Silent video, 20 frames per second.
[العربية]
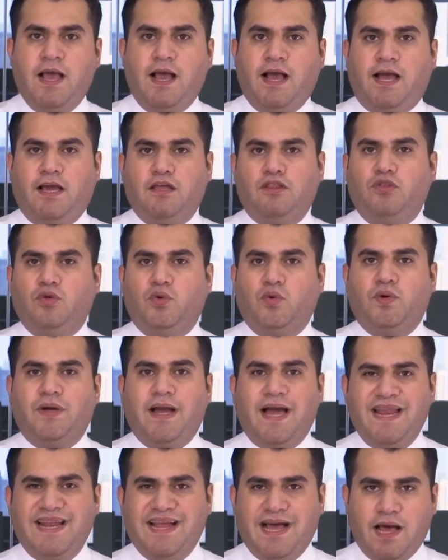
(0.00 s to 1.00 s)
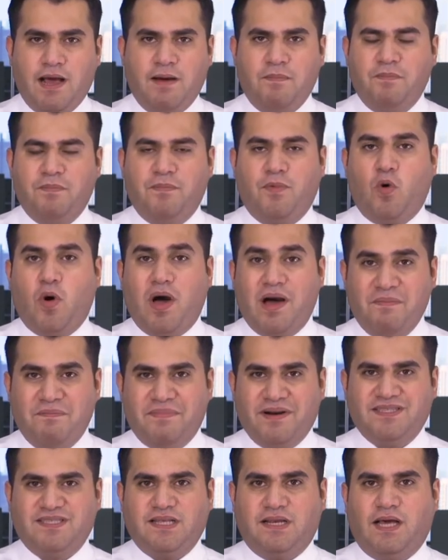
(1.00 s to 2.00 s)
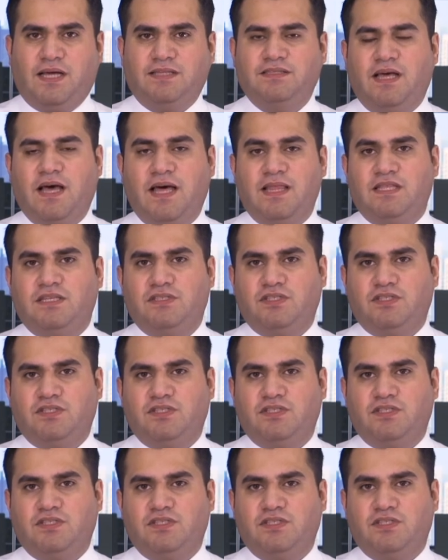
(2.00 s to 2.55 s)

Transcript: حيث كان أهم وأبرز الأحداث